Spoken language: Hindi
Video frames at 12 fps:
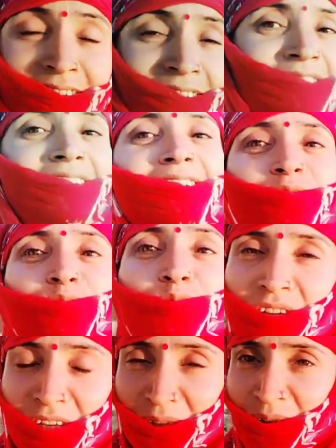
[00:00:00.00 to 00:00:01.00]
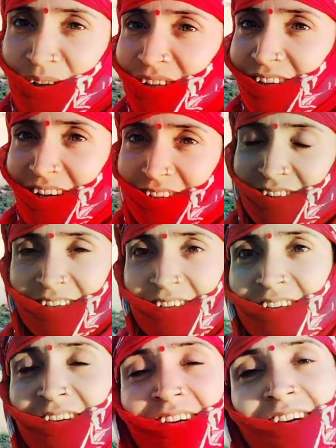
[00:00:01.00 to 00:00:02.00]
चाहे सुखी हो कि याद करी
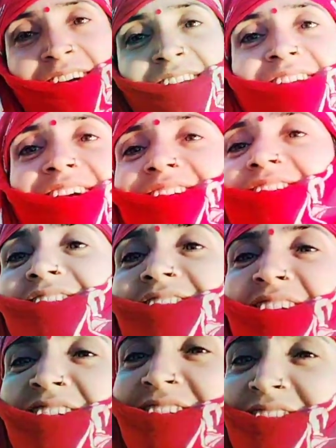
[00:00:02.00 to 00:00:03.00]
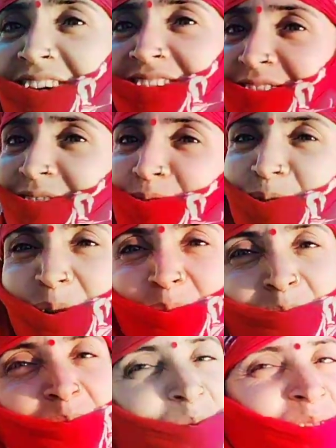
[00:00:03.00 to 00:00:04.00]
लेकिन ललिता जी को नहीं
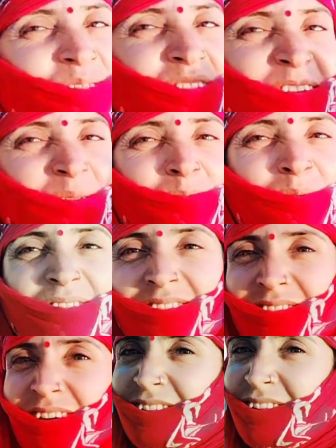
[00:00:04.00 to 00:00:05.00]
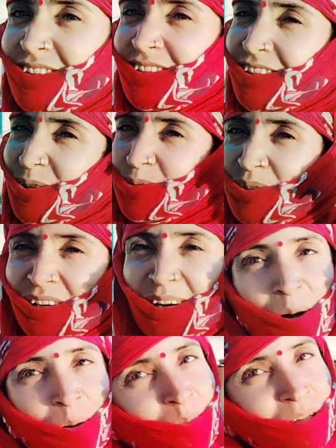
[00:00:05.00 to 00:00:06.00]
भूल सकी बजता दिन
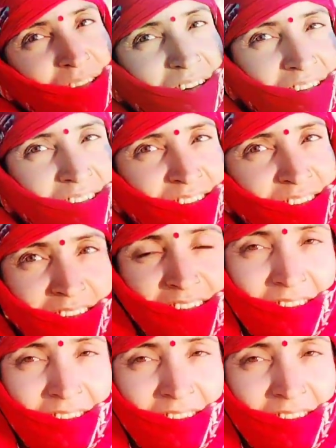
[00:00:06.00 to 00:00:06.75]
जीविंगा बता दिन